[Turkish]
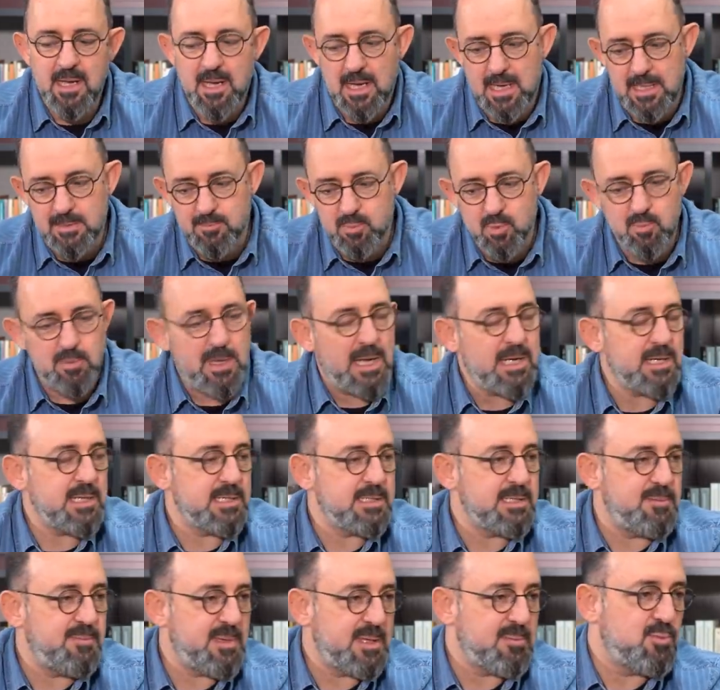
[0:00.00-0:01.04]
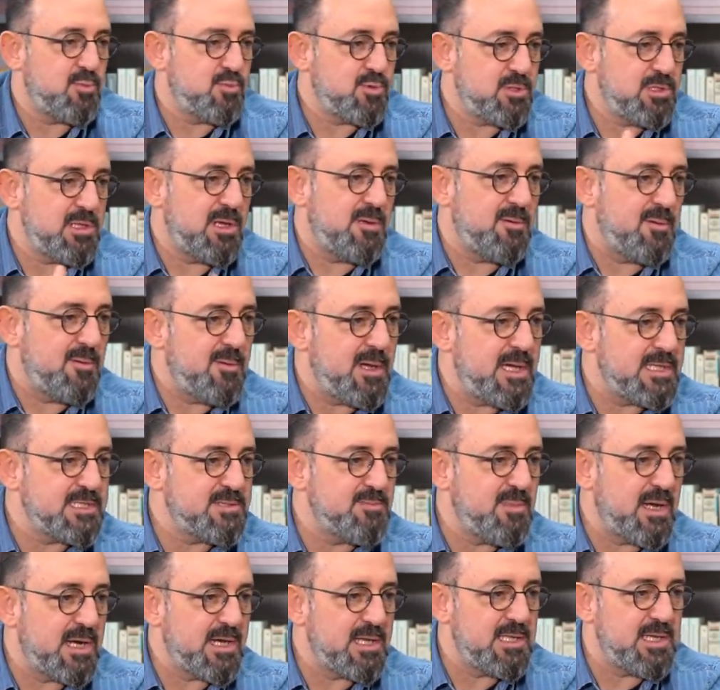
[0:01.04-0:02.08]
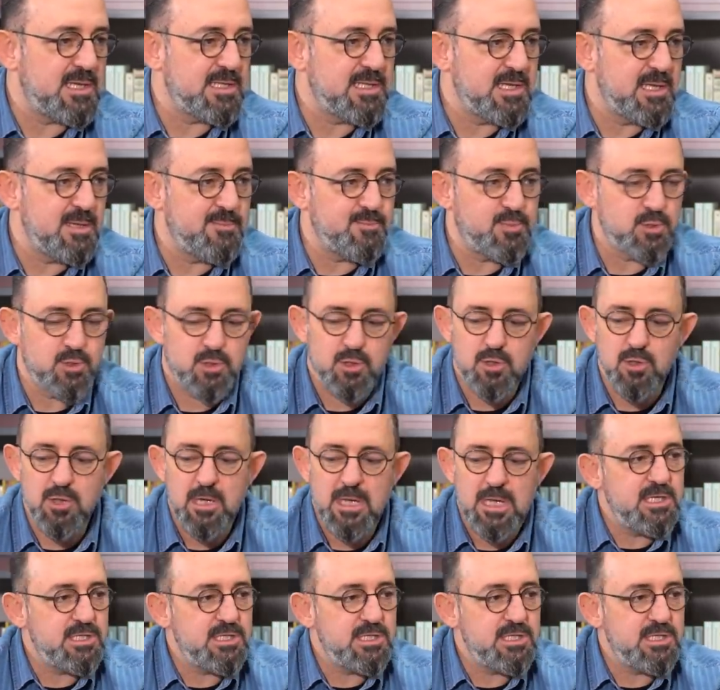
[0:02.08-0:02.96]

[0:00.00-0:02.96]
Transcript: Hani bu markada pek mümkün değil ama bazı markalarda yapılıyor.